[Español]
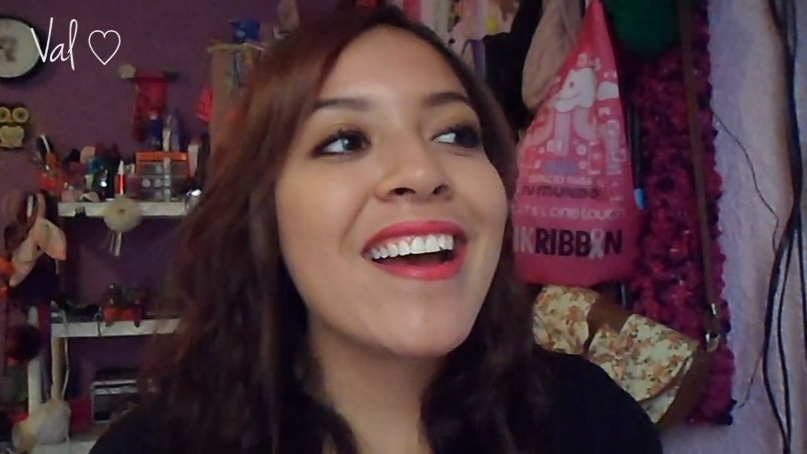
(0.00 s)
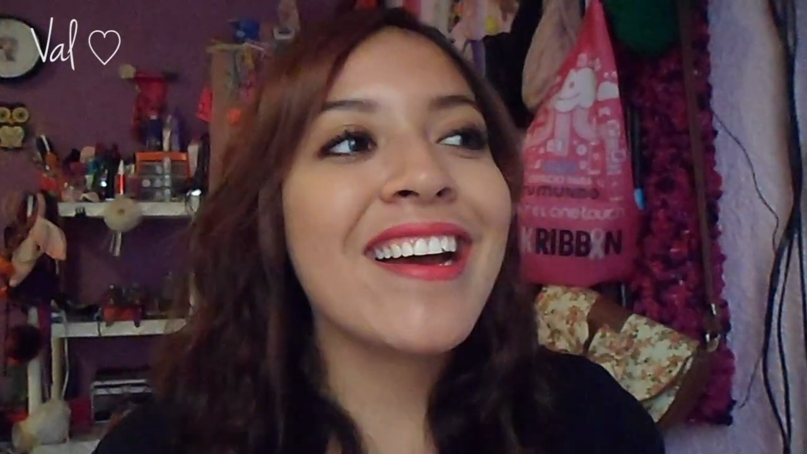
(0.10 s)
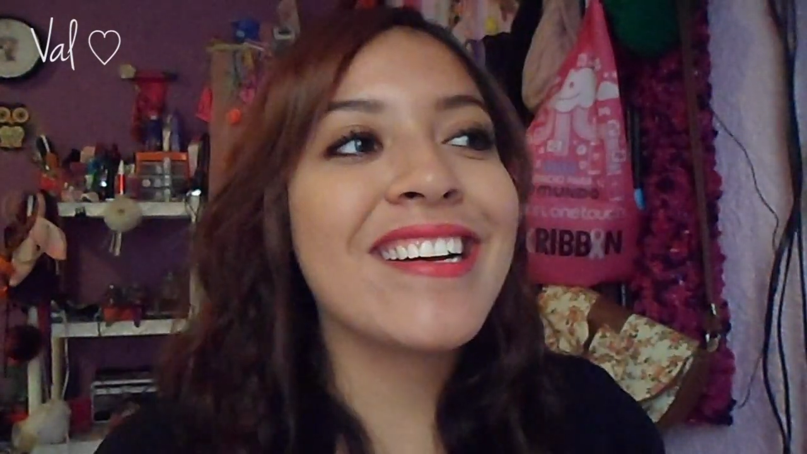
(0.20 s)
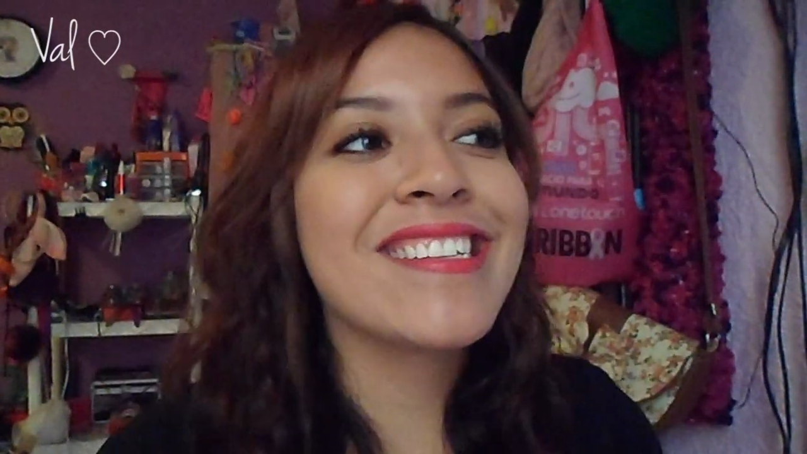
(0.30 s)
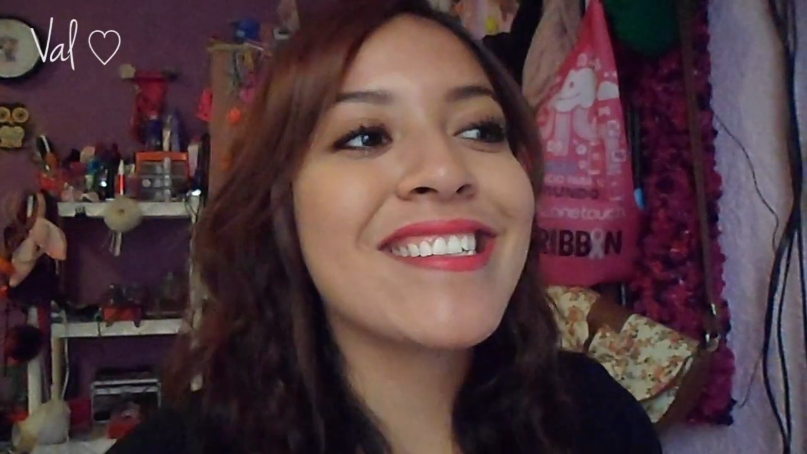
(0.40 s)

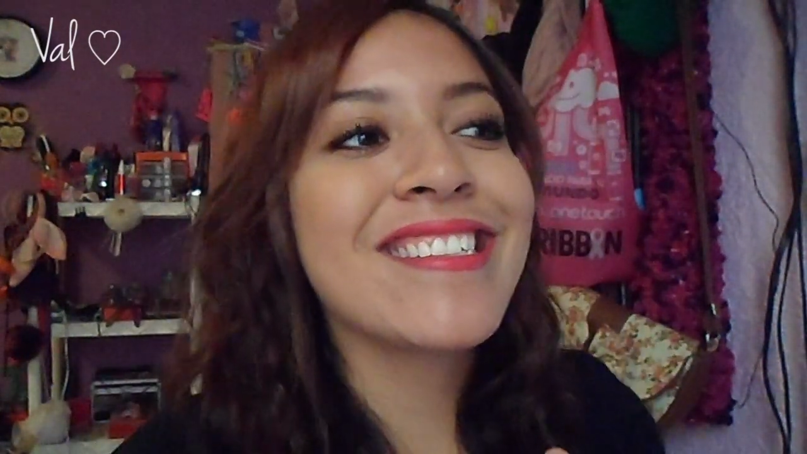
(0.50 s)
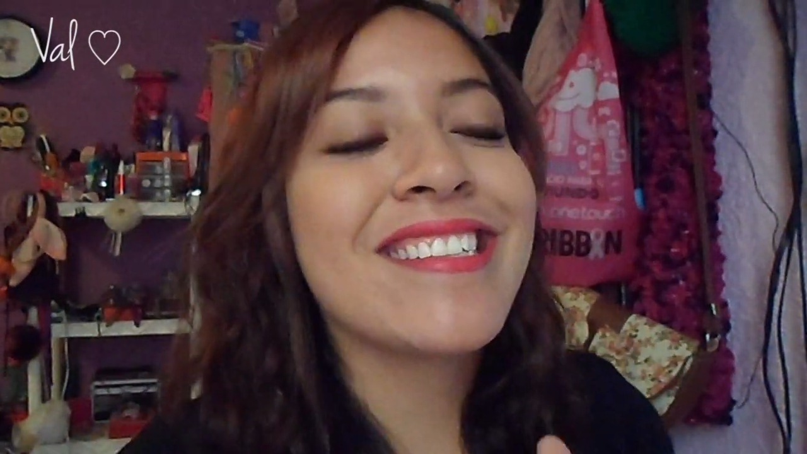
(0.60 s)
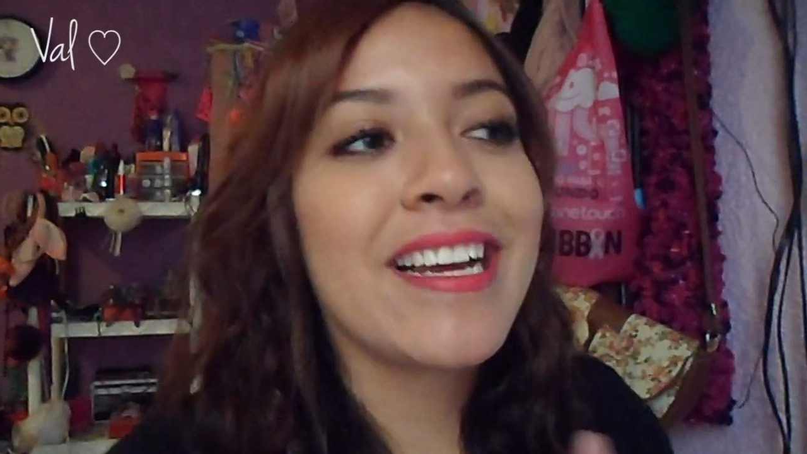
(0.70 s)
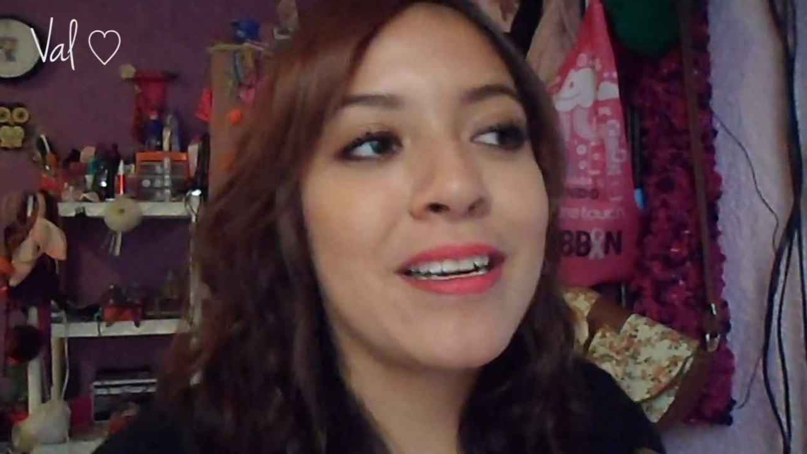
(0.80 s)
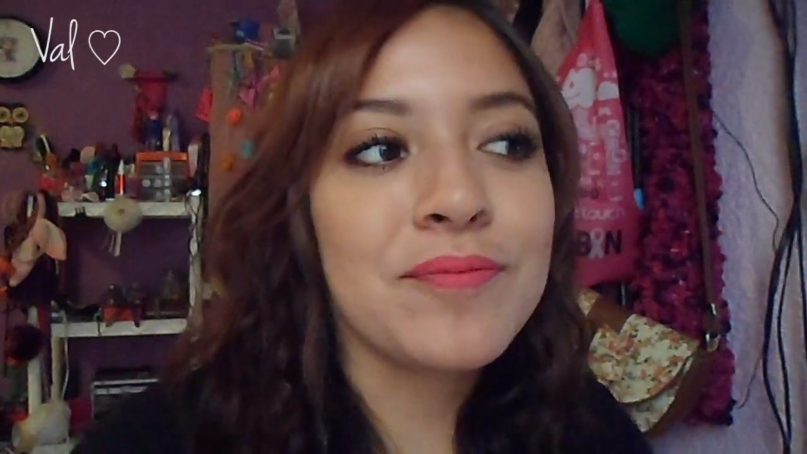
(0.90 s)

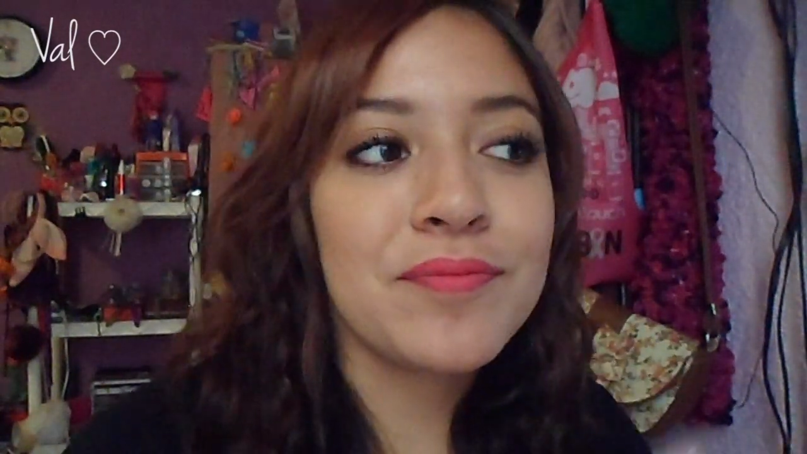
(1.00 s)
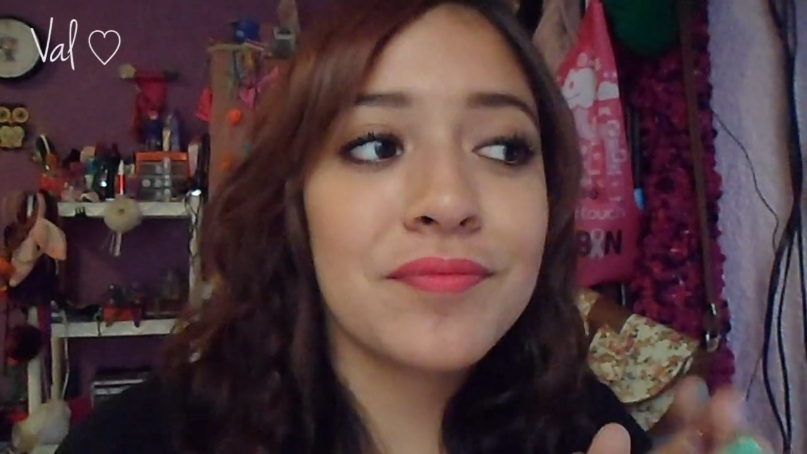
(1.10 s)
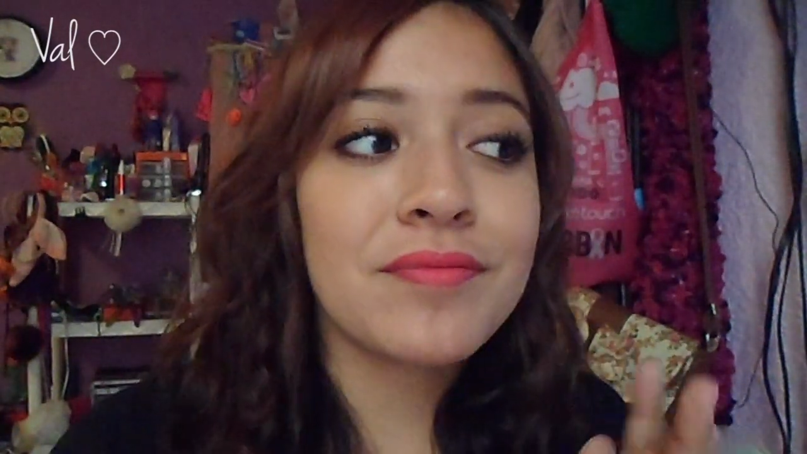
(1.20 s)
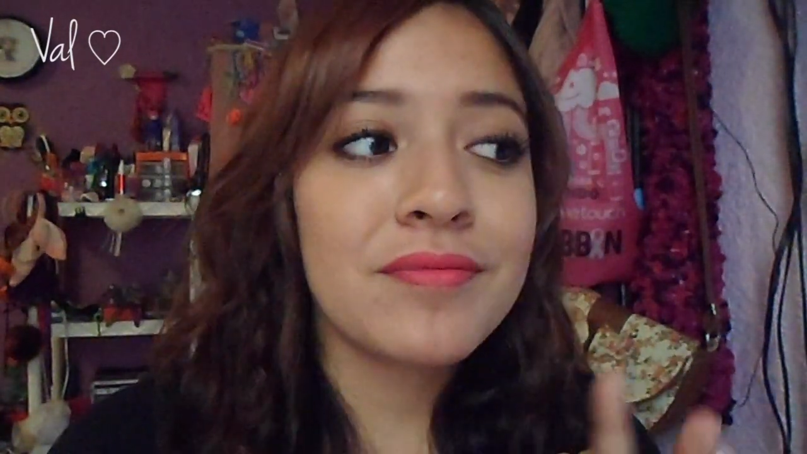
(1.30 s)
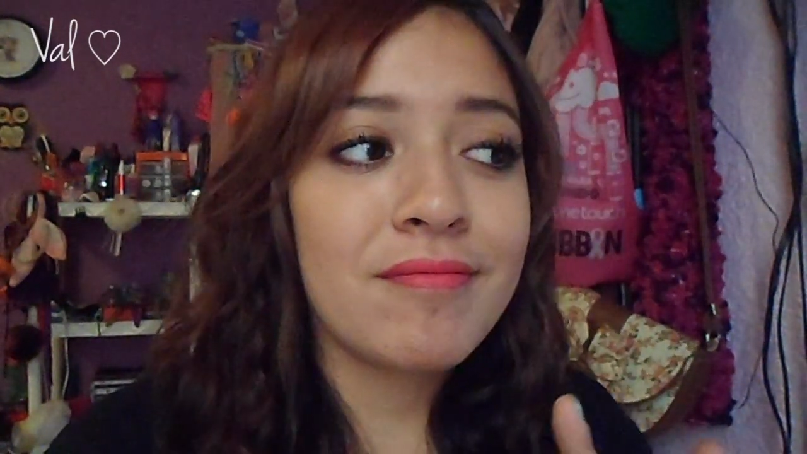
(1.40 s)
Este,
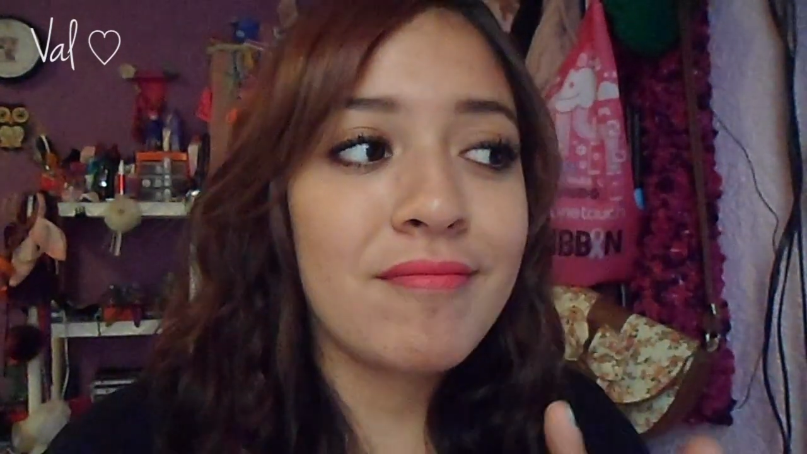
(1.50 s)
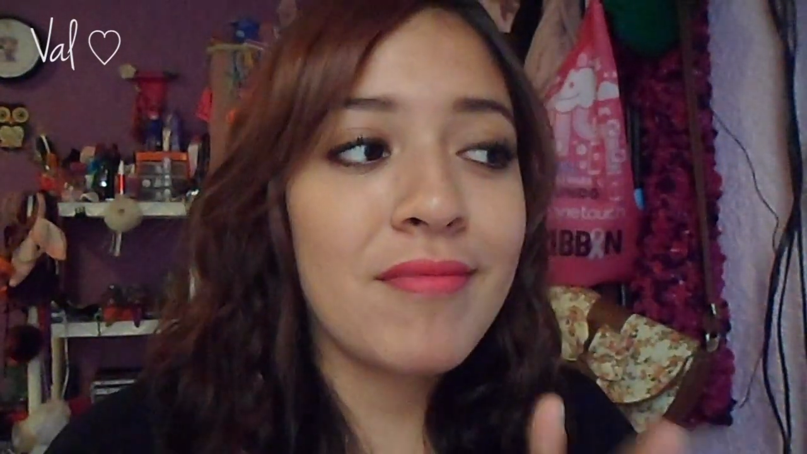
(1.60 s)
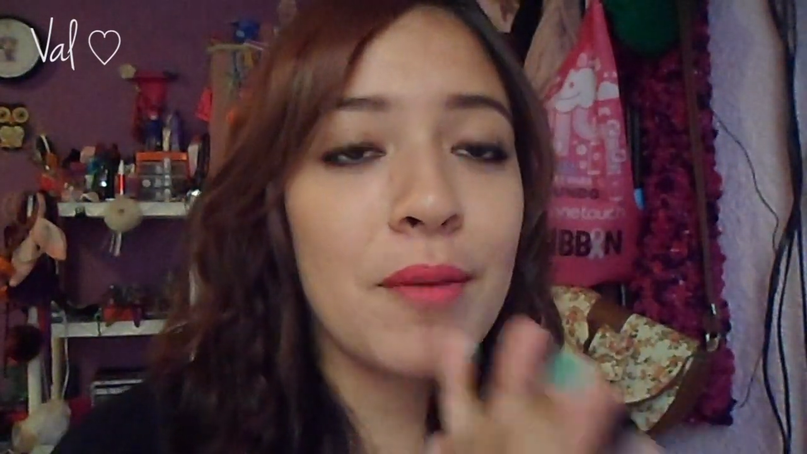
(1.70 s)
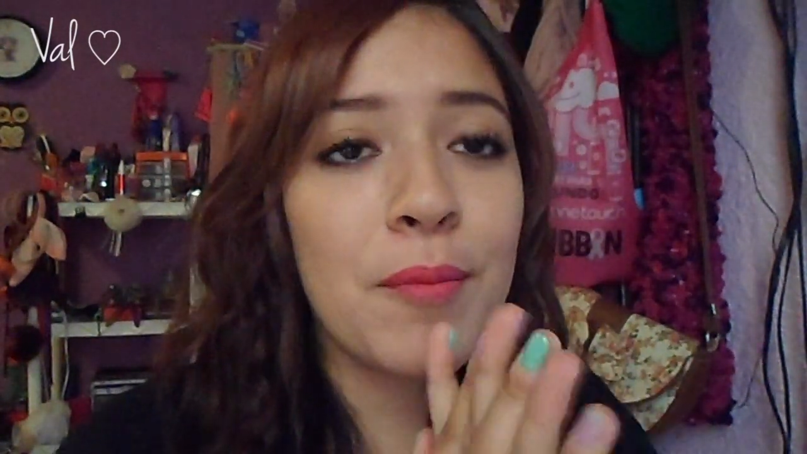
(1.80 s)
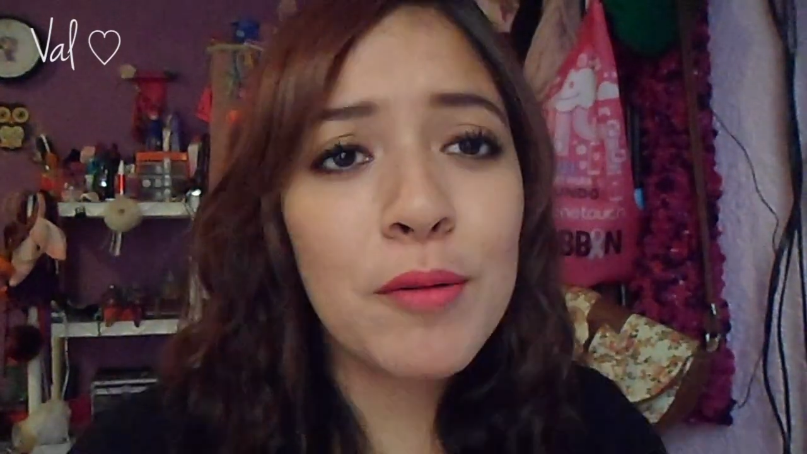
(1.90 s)

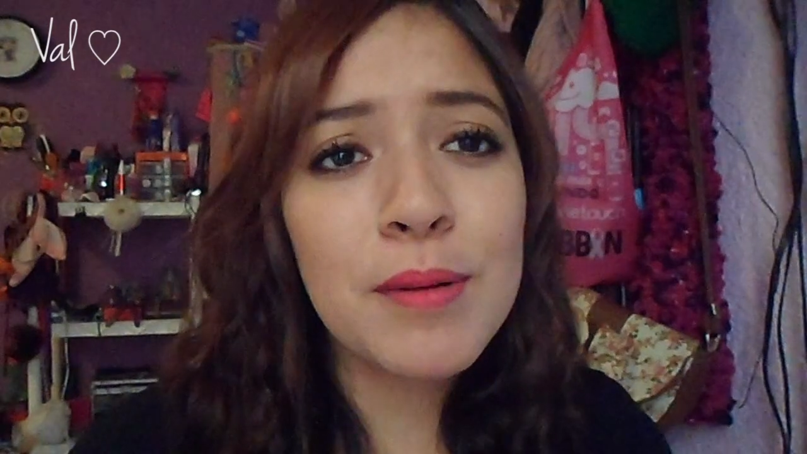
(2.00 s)
pero